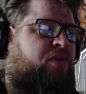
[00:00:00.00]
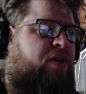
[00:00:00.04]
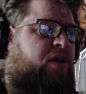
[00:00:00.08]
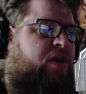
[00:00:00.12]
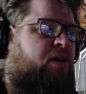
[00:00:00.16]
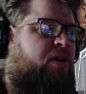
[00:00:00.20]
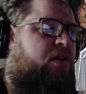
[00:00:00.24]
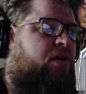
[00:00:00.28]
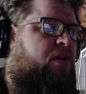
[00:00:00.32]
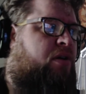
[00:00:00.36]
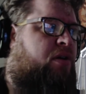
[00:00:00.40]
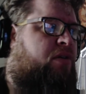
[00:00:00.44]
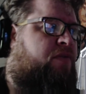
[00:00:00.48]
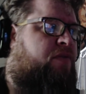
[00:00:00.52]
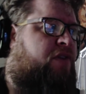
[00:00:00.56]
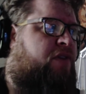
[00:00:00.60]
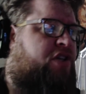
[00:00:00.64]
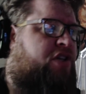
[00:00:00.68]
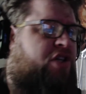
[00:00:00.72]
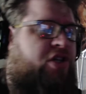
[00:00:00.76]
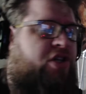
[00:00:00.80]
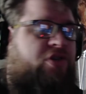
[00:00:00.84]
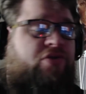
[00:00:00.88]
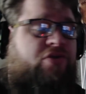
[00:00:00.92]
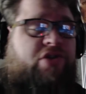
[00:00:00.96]
Euh, enfin,
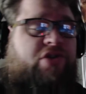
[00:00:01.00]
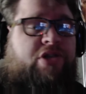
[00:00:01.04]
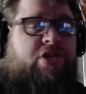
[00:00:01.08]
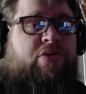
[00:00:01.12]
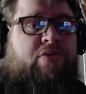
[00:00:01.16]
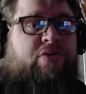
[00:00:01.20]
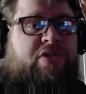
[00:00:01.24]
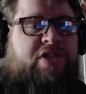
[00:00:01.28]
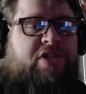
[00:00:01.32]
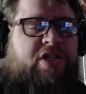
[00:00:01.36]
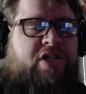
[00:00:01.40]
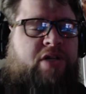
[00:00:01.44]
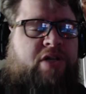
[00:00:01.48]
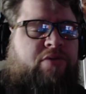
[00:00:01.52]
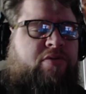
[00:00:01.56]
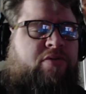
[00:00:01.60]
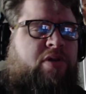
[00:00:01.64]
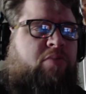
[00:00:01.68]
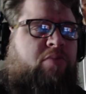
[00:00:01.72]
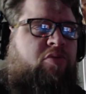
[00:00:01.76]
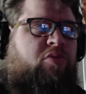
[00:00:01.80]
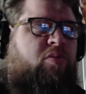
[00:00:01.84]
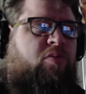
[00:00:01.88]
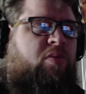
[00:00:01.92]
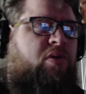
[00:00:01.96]
j'ai changé de style tout
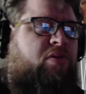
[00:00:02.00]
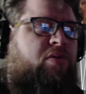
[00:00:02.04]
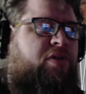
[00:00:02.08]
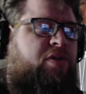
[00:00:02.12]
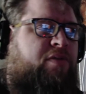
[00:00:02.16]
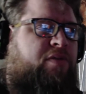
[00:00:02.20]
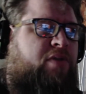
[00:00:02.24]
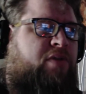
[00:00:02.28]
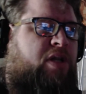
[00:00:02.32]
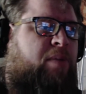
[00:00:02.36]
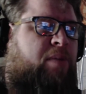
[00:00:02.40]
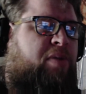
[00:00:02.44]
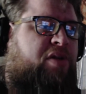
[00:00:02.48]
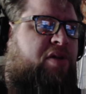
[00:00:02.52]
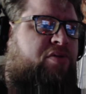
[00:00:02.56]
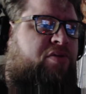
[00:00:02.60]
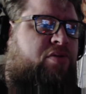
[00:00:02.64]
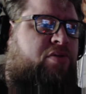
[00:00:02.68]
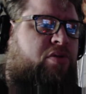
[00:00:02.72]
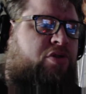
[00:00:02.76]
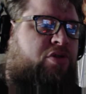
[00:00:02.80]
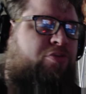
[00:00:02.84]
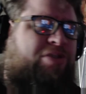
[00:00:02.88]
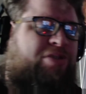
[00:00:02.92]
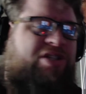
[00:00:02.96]
simplement au niveau de la
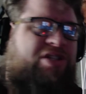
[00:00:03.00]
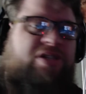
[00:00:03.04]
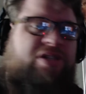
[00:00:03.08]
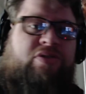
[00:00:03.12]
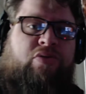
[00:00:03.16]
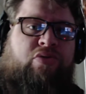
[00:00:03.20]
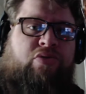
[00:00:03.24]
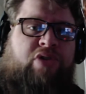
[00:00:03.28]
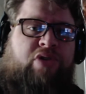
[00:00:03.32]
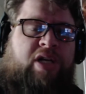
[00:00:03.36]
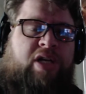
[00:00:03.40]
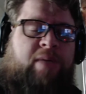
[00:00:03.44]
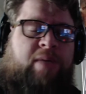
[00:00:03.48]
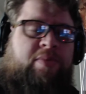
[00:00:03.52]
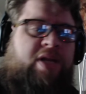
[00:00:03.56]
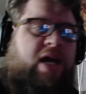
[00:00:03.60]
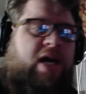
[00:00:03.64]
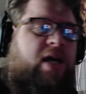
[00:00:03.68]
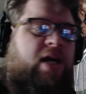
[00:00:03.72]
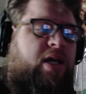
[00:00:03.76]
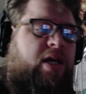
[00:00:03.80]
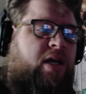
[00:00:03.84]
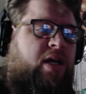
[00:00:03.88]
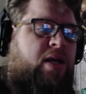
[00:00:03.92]
peinture, je suis passé sur du Grim Dark.